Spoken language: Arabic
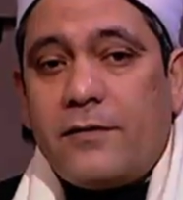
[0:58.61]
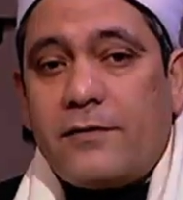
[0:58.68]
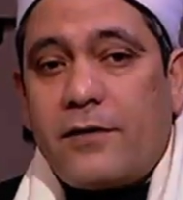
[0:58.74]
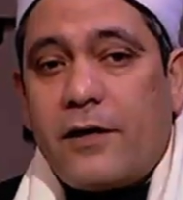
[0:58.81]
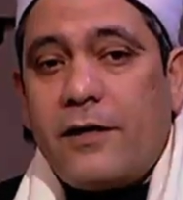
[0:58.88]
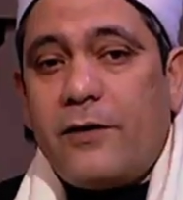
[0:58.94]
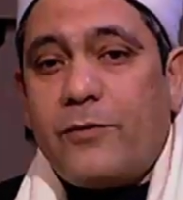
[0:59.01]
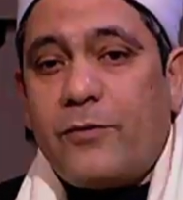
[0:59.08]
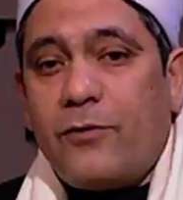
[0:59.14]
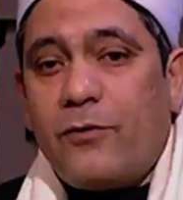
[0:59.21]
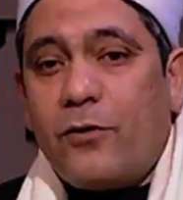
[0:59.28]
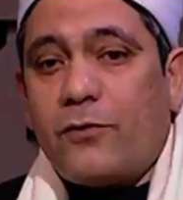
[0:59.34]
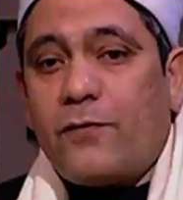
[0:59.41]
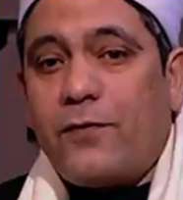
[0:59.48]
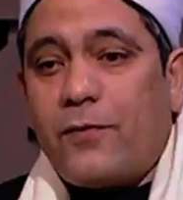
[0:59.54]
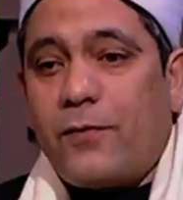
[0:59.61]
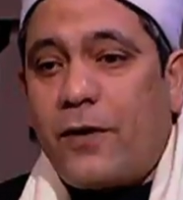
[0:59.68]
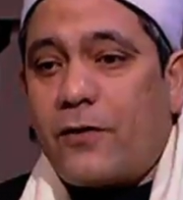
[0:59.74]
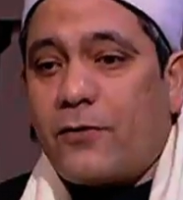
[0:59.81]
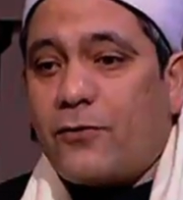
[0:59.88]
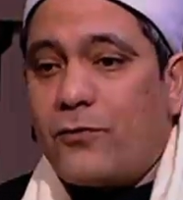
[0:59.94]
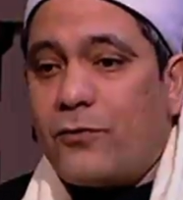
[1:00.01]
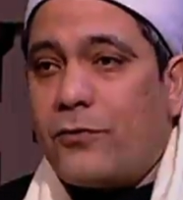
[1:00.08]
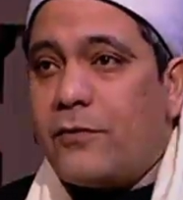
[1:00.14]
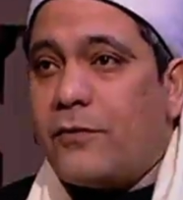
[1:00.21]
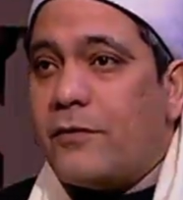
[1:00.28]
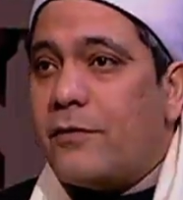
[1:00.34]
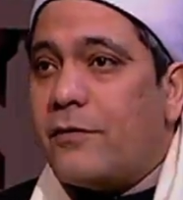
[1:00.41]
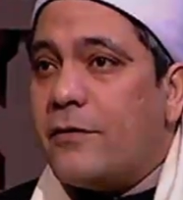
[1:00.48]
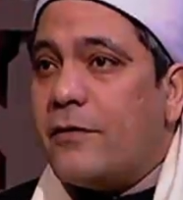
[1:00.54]
طيب اللطف برضه
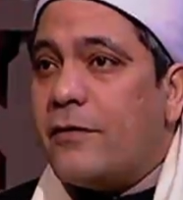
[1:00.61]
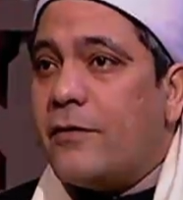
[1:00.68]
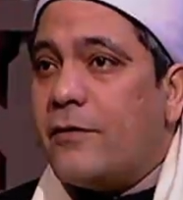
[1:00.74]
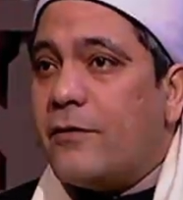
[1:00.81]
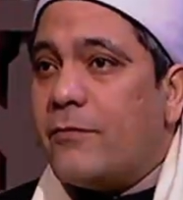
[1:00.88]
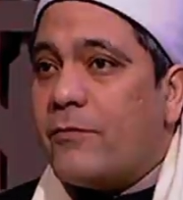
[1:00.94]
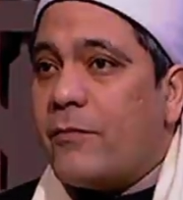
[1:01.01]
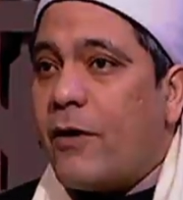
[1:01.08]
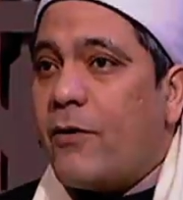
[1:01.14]
ما